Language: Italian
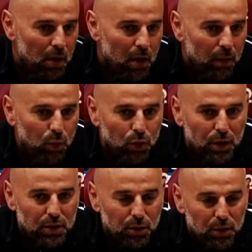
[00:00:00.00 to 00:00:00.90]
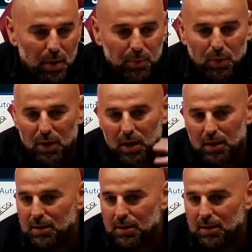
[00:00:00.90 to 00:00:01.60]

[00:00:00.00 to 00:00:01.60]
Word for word: ha avuto nel secondo tempo il